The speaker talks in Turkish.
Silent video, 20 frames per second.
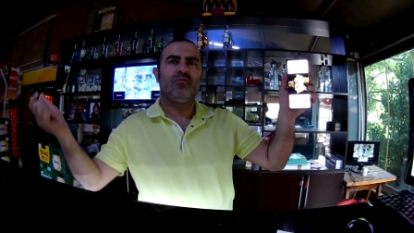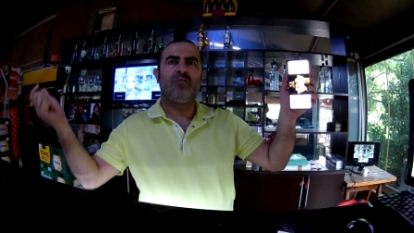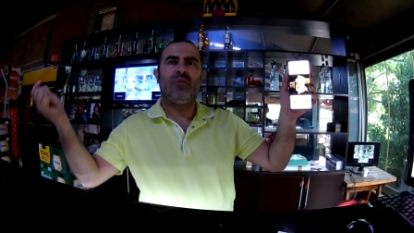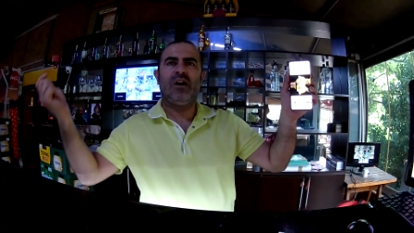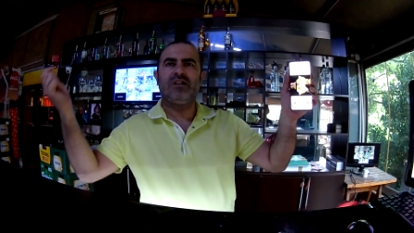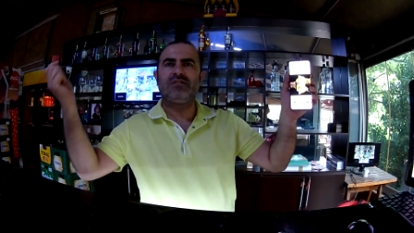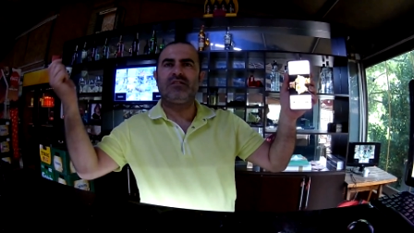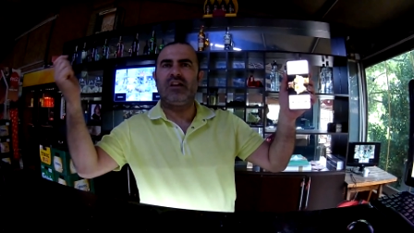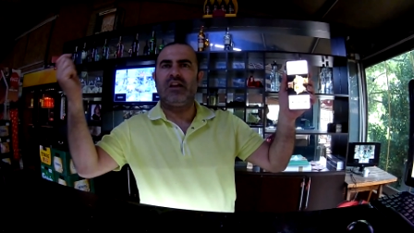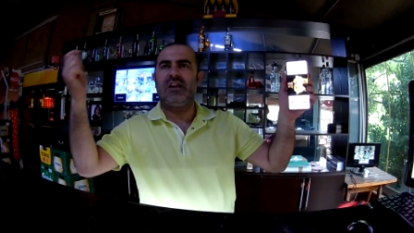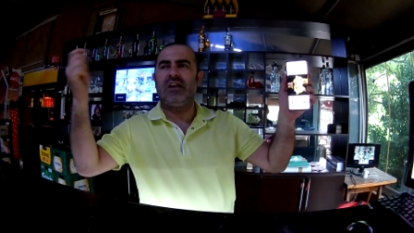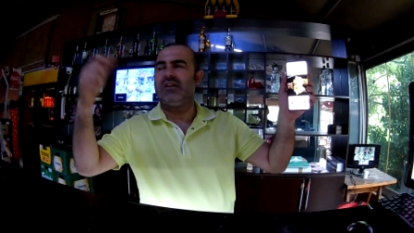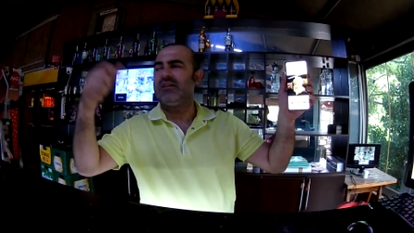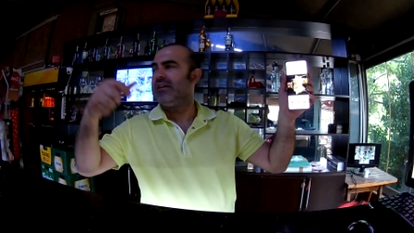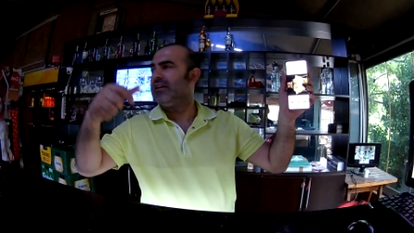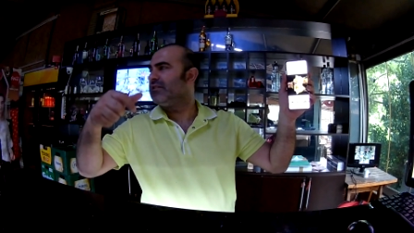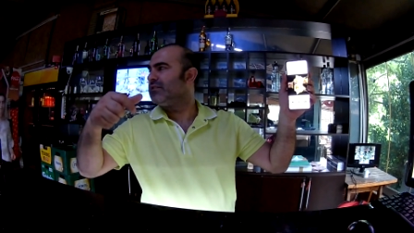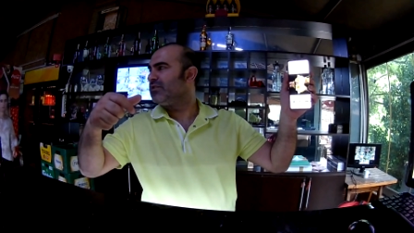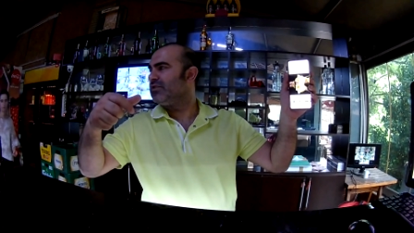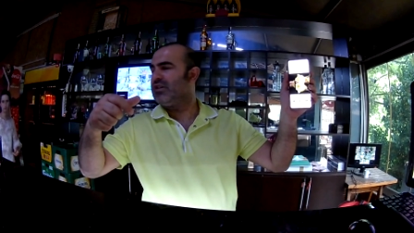Bazı
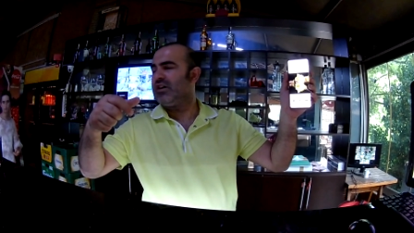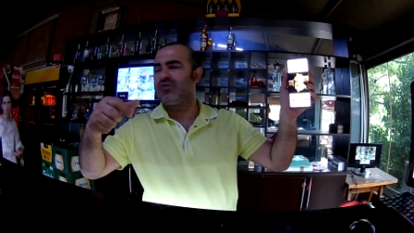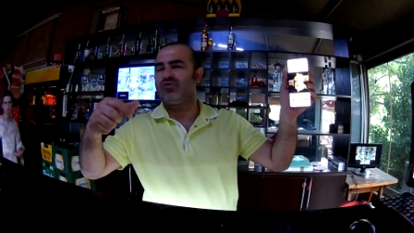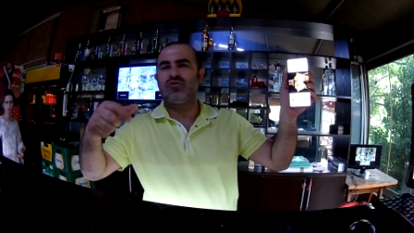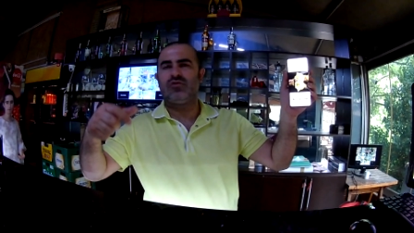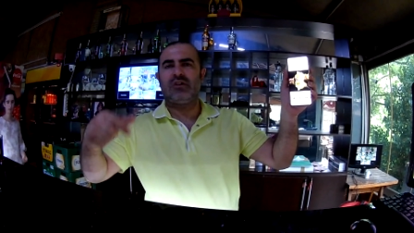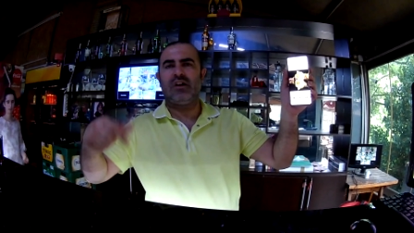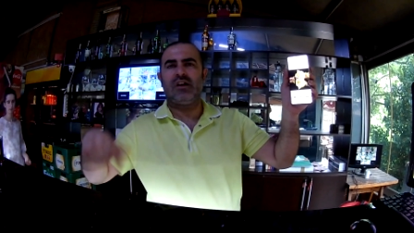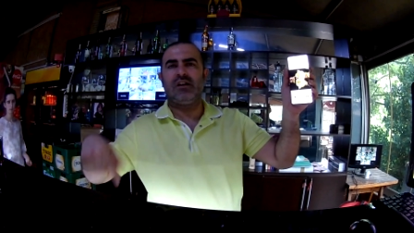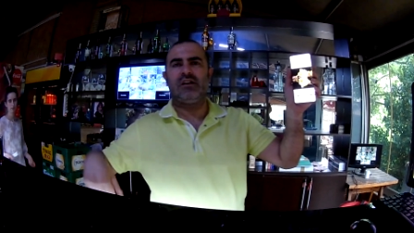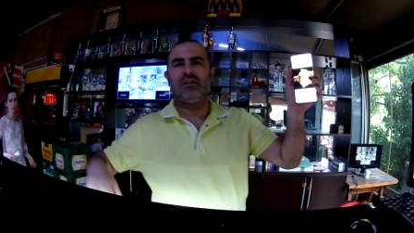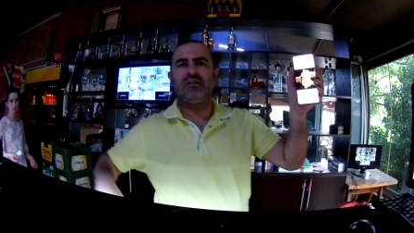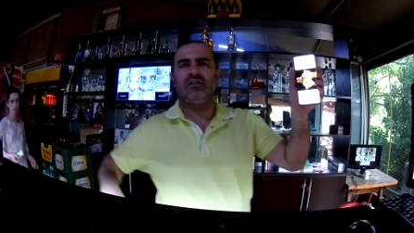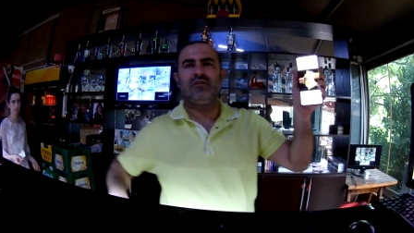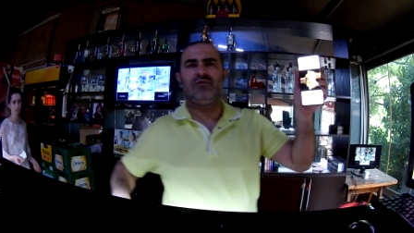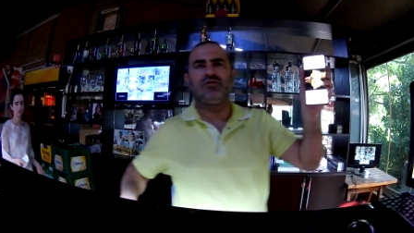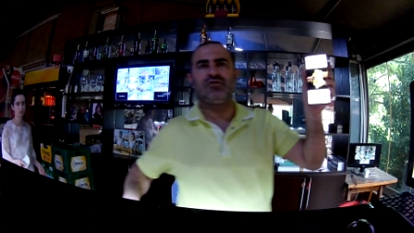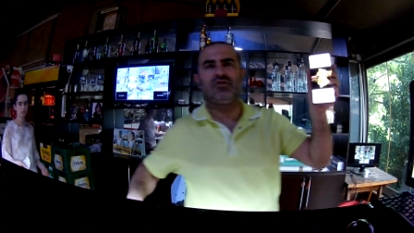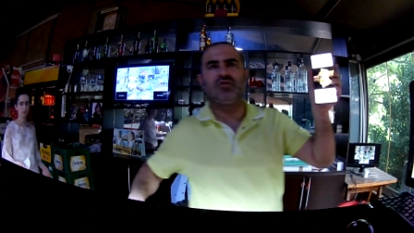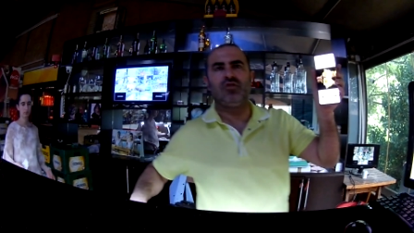yerlerden sıcak su
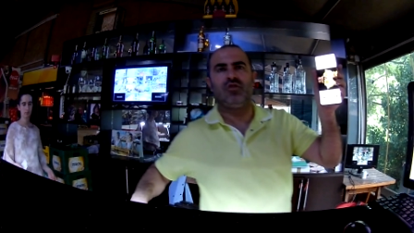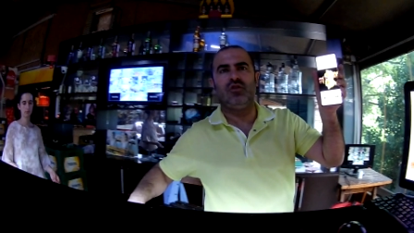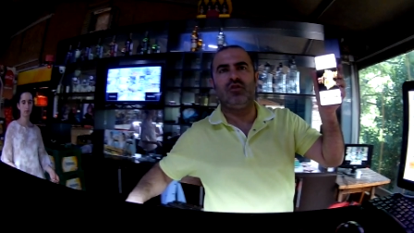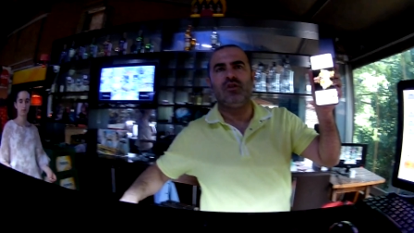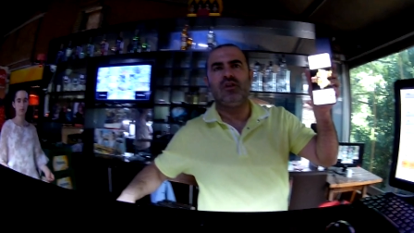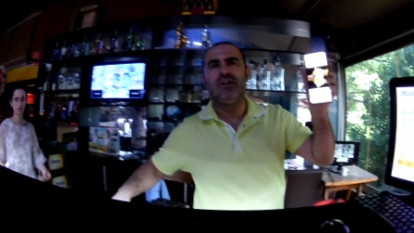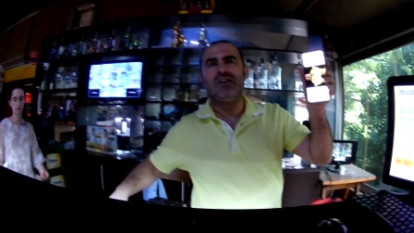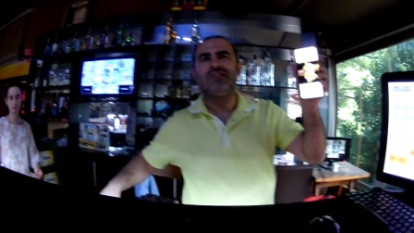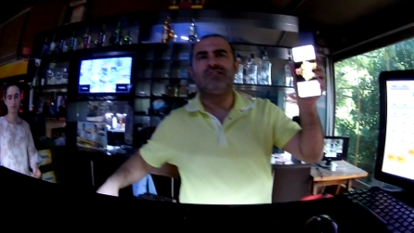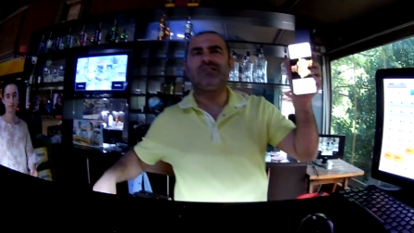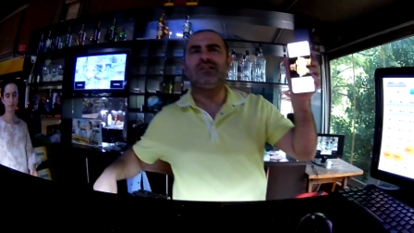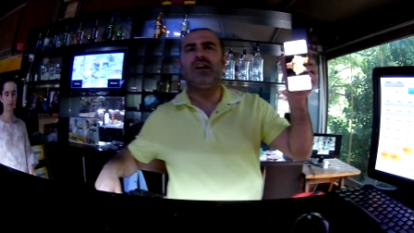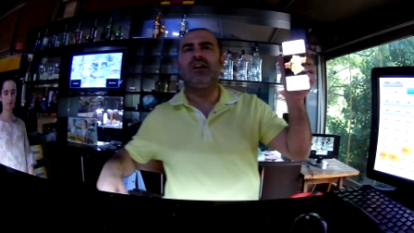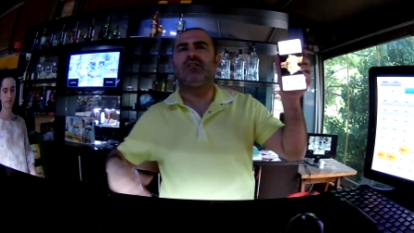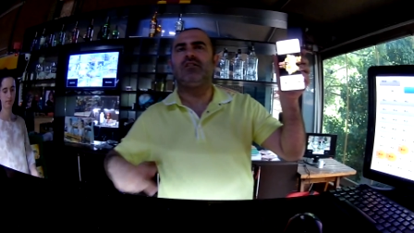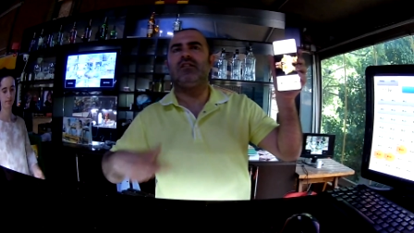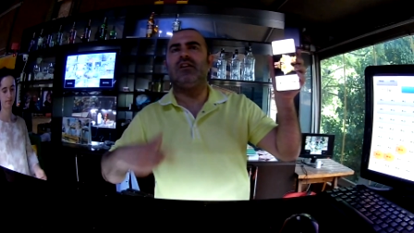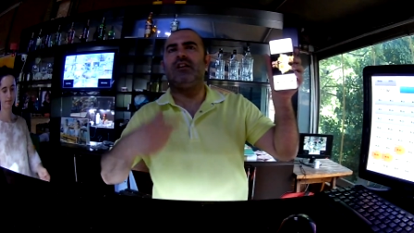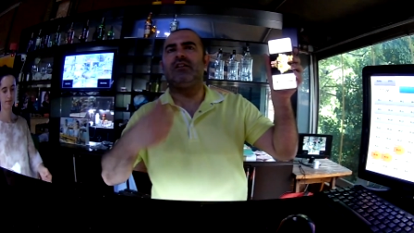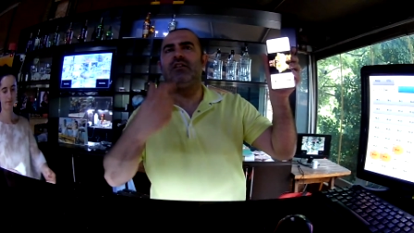kaynakları fışkırıyor.
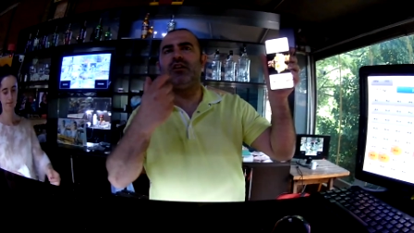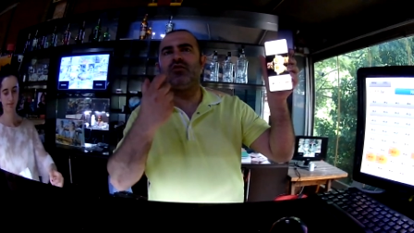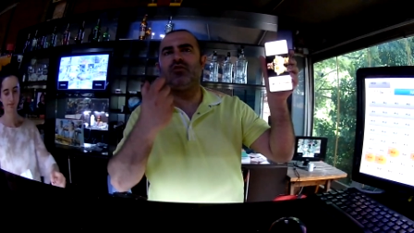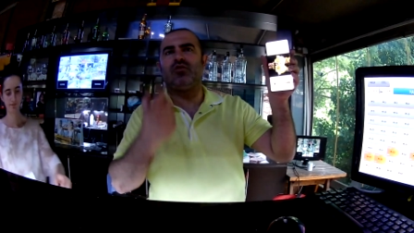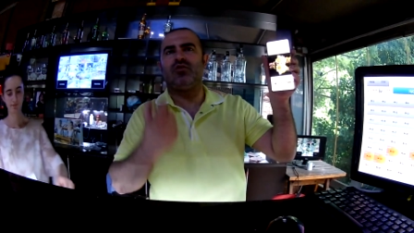Sarkılardan